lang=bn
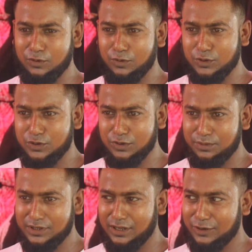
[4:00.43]
ও ওষুধ
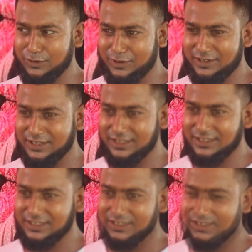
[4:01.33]
বিতরণ করতেছে
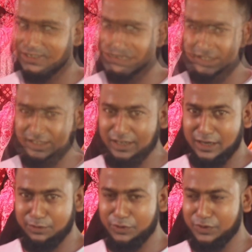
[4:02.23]
আসছি
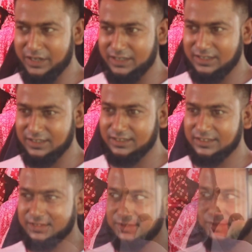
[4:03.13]
আমি উনি এসেছি
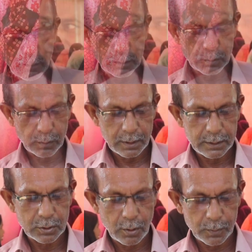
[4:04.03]
মানে আমার চোখের
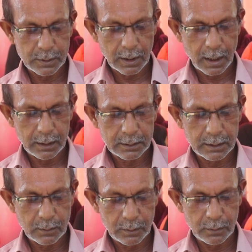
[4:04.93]
যে সমস্যাটা
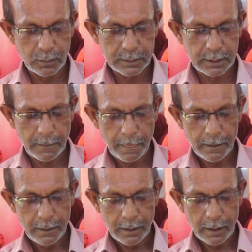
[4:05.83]
সেটা উনি ধরছে
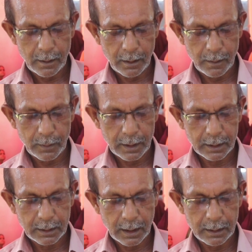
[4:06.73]
আমাকে
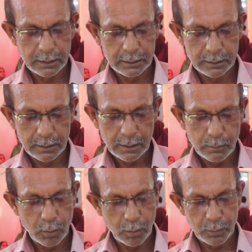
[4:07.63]
একটা এই
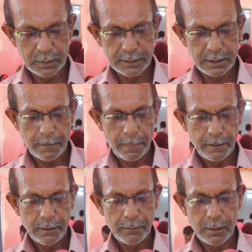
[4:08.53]
মলমও দিছে
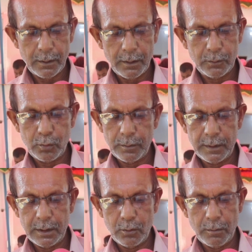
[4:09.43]
দুই
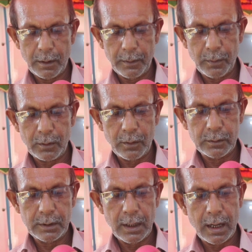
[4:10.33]
দিন দুইবার ব্যবহার
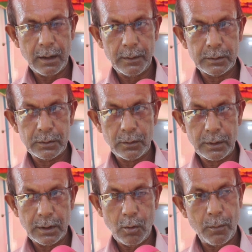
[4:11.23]
করার জন্য আর আমার
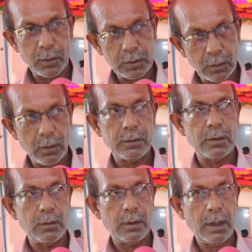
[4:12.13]
চোখকে অপারেশন করার
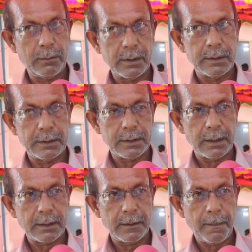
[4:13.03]
জন্য উনি অ্যাডভাইস দিচ্ছেন
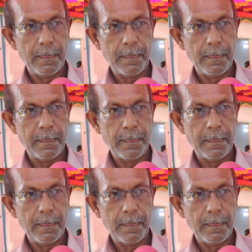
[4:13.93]
আর কি